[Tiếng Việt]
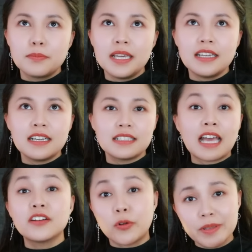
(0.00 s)
bé à,
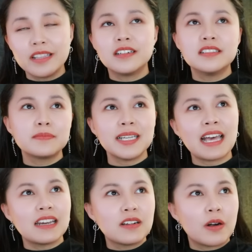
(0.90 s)
Thanh cũng dễ thương bé
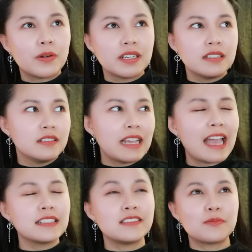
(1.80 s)
Thanh ngồi
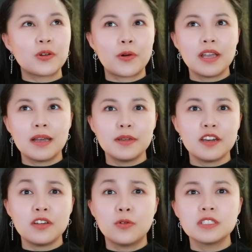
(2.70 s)
ăn xong rồi hả mới
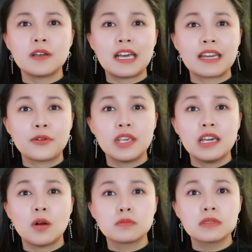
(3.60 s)
nói ủa sao anh đạo
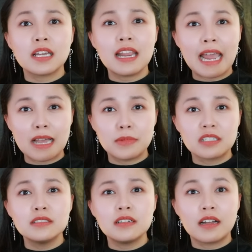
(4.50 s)
diễn không tới đây ăn mà
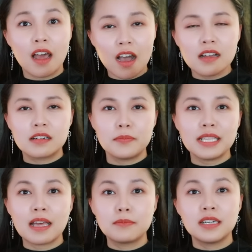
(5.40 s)
cứ ở đó rồi
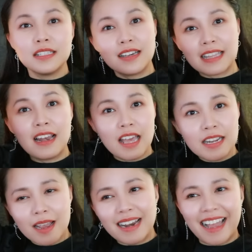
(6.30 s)
bé thanh mới giơ tay
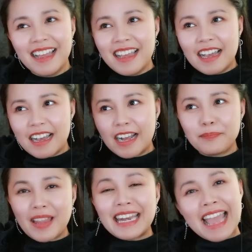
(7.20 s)
lên kêu là
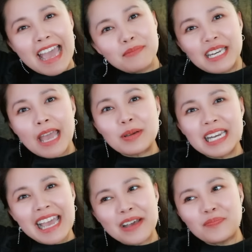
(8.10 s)
um, anh nam anh nam
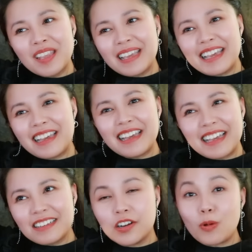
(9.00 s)
anh nam
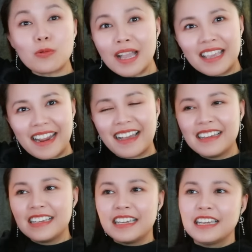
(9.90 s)
à, rồi quát quát vậy nè
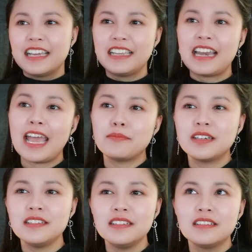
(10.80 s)
thì nam
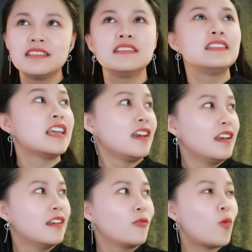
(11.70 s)
mới
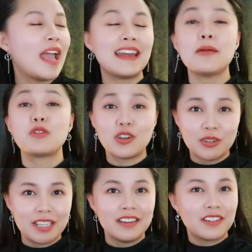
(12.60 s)
nhìn qua nam
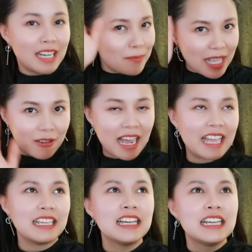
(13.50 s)
cười rồi nam chào
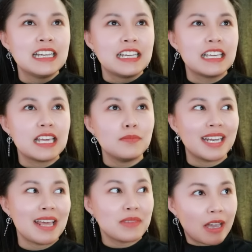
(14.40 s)
lại thì khi
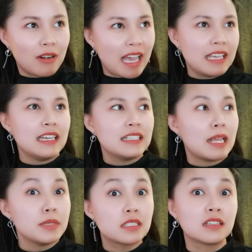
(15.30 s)
mà nam chào lại á
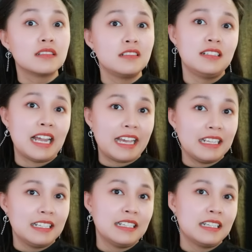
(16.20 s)
nam mới sững người
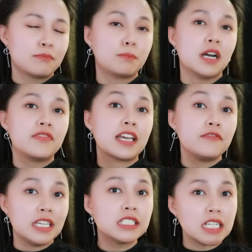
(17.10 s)
lại bởi vì
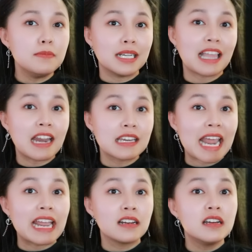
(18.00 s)
cái vị trí mà thanh
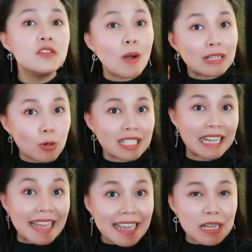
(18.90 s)
đang đứng quát quát
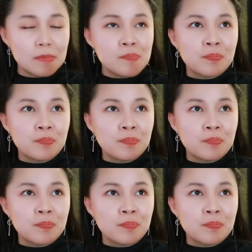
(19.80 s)
tay á